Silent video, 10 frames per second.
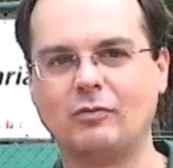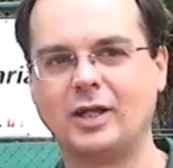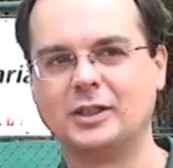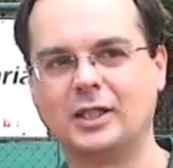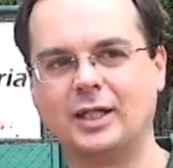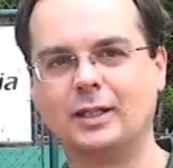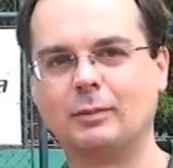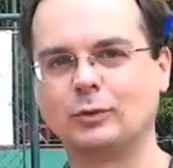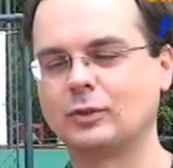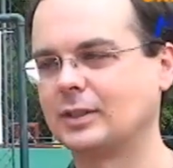a Via Engenharia,
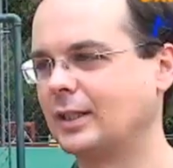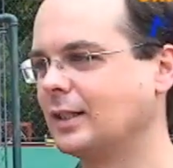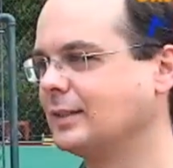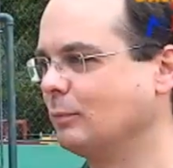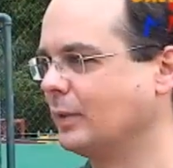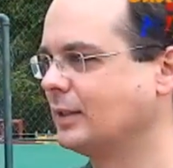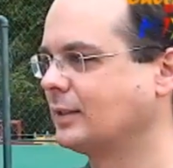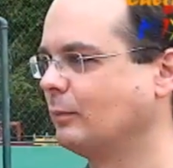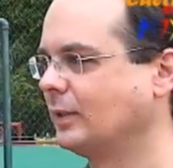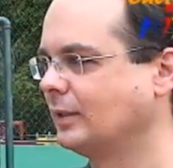mas outras grandes
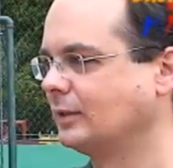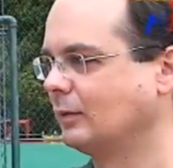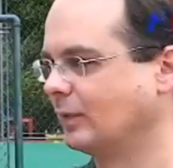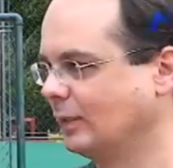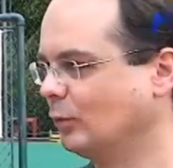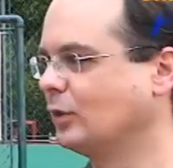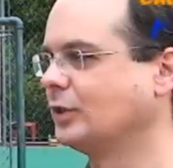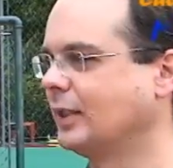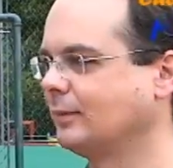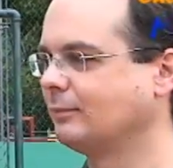empresas também estão aqui
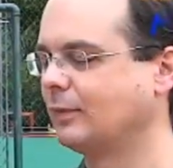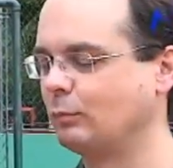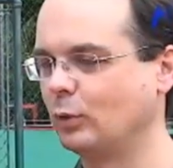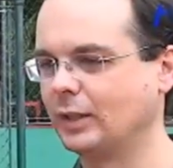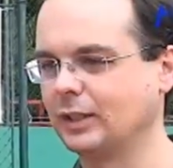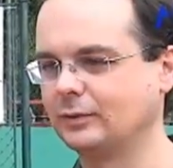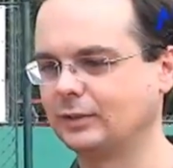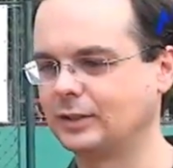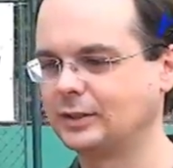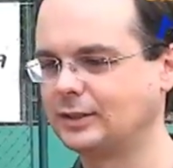hoje, né? Apoiando
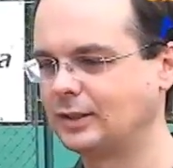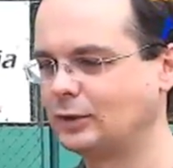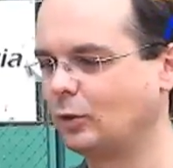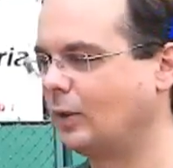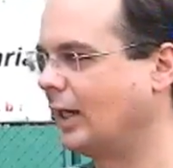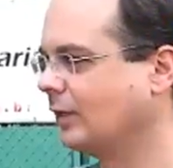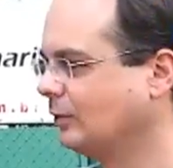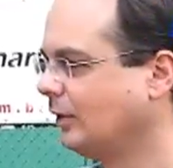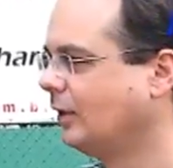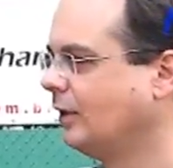e a gente se sente
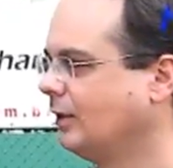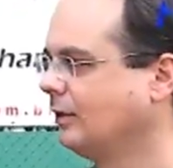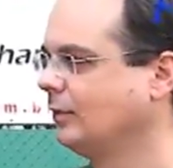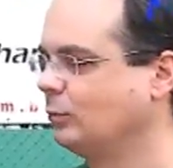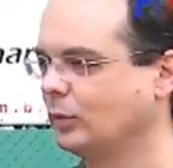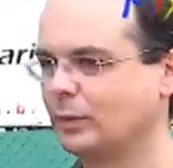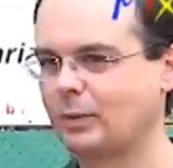honrado em poder